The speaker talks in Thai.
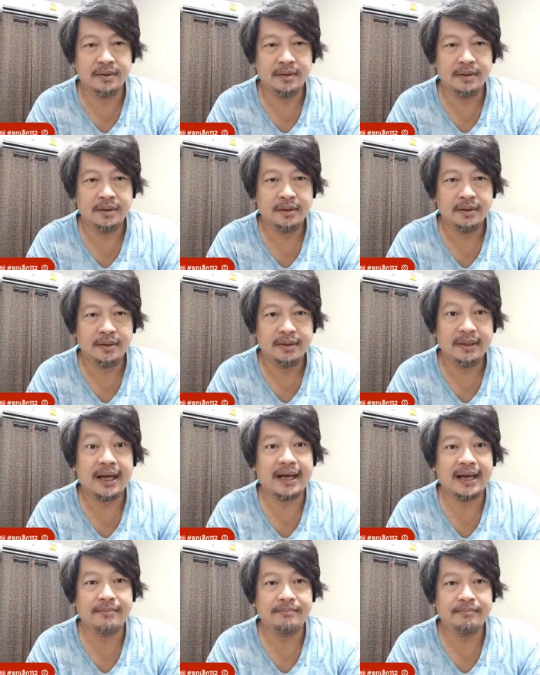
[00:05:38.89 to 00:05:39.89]
ครับนะ
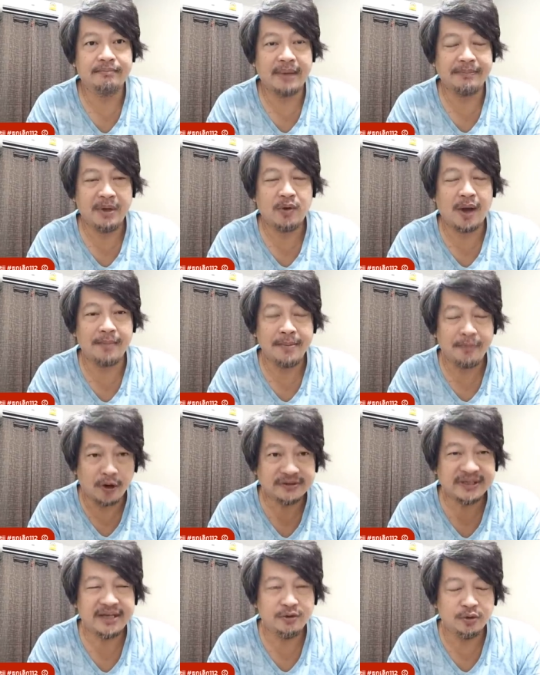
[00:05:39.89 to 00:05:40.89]
ครับ มันมีความไม่พอ
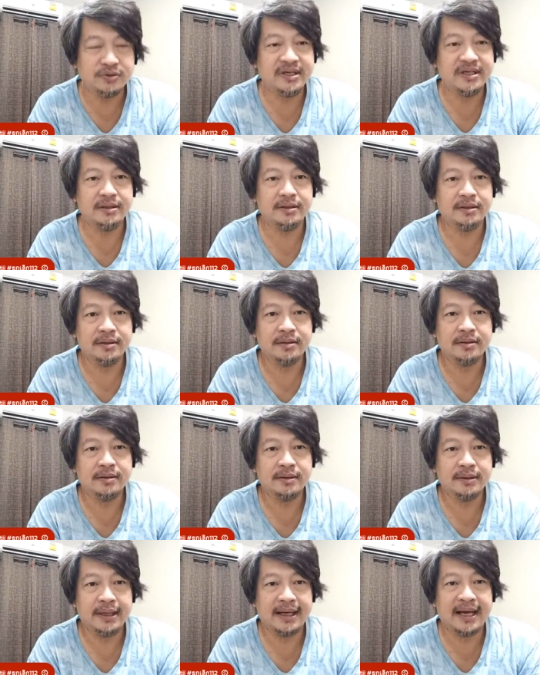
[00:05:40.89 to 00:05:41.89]
ใจอยู่จริง
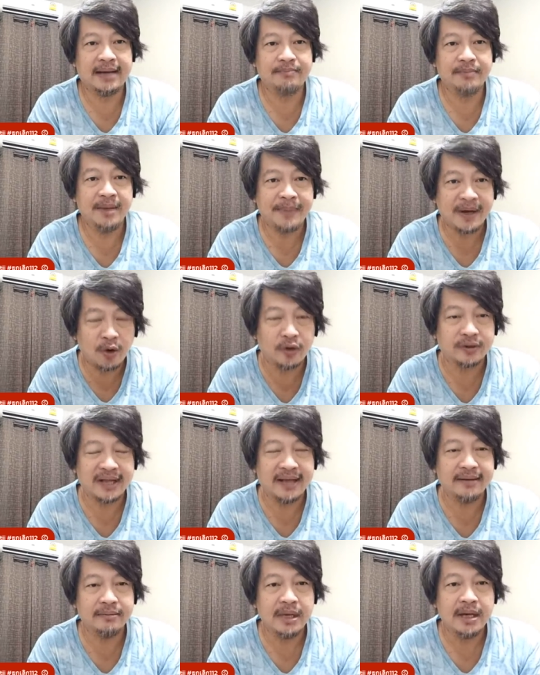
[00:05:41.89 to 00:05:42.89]
นะครับ เมื่อปรากฏ
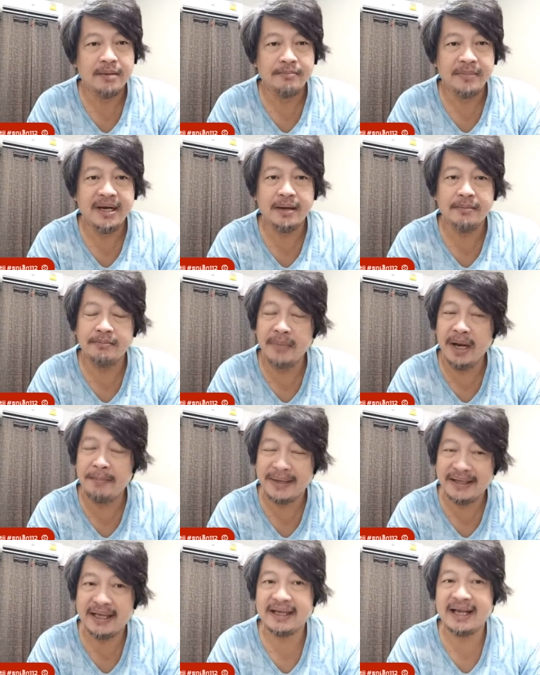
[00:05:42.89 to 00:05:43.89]
แล้วเมื่อเมื่อ
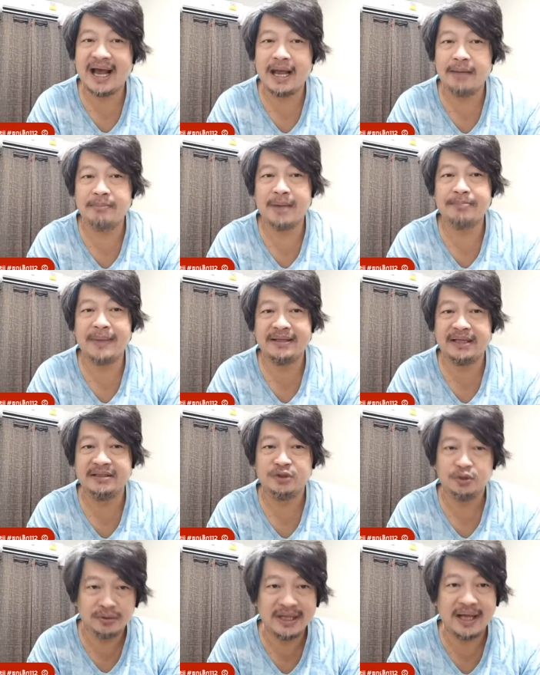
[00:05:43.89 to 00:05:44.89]
บรรยากาศมันไปถึง
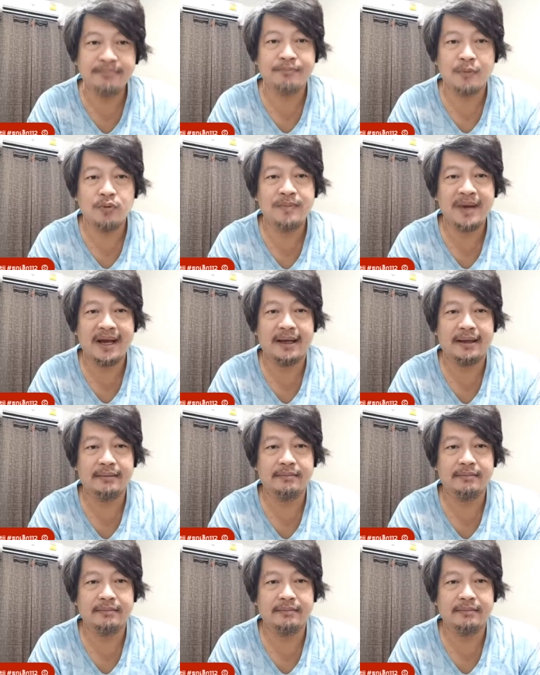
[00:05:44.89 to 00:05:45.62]
จุดนั้นปุ๊บอะ